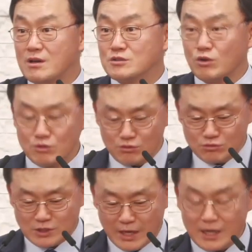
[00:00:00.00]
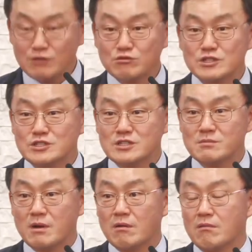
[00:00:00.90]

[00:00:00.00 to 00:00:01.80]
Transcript: 성경도 잘 알고 있지, 뭐.